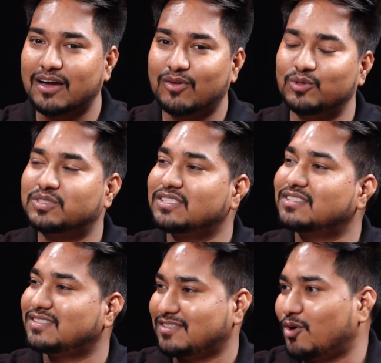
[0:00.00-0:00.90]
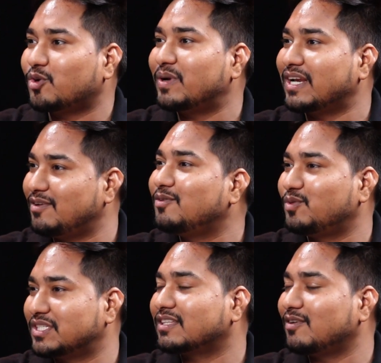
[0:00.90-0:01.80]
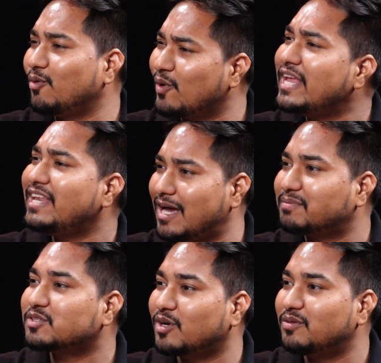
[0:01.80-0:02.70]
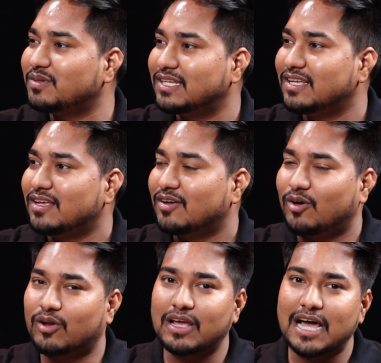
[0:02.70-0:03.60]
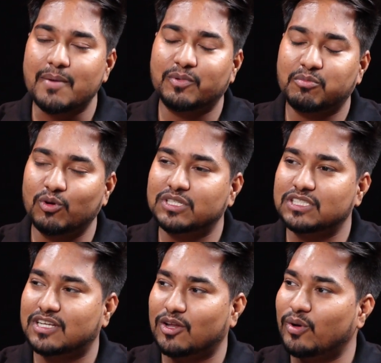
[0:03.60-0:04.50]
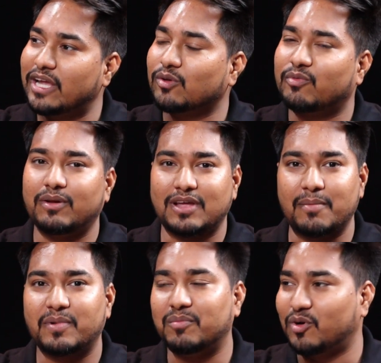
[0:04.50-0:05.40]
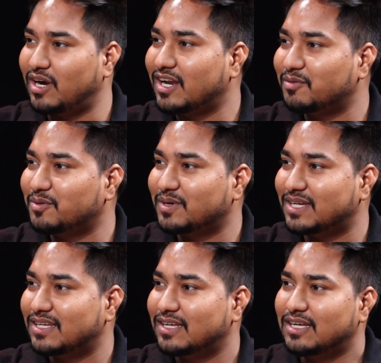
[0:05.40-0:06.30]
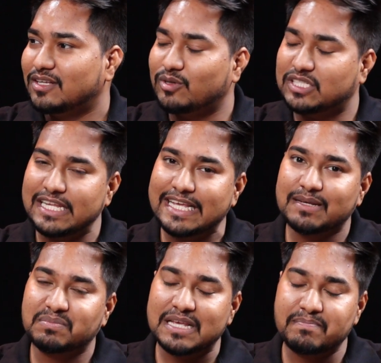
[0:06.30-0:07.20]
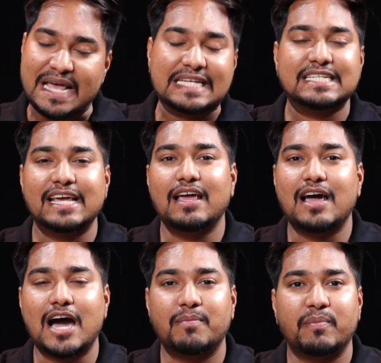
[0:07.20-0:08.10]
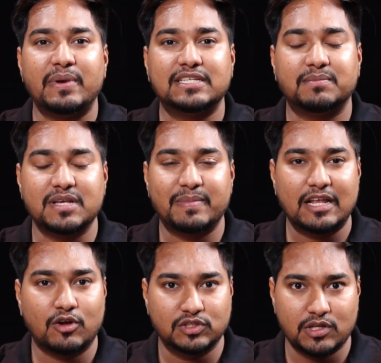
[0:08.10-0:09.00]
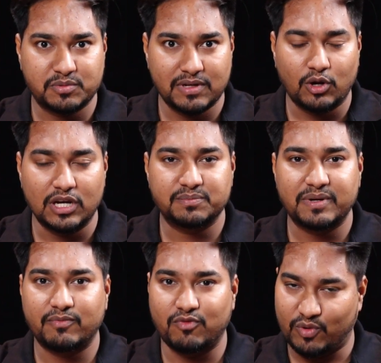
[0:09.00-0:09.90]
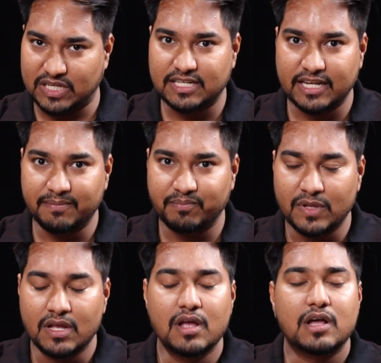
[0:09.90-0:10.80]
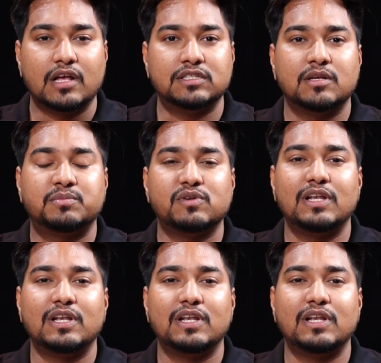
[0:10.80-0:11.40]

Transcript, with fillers: क्वेश्चन ऑटोमेटिकली हो सक होंगे ही नहीं आपसे सॉल्व बिल्कुल सर और आप क्वेश्चन करोगे तो फिर आपका मॉरल डाउन होगा बिल्कुल सर तो इसलिए सबसे बेस्ट है आप अपने सबसे पहले कॉन्सेप्चुअल नॉलेज पर फोकस करें कंसेप्चुअल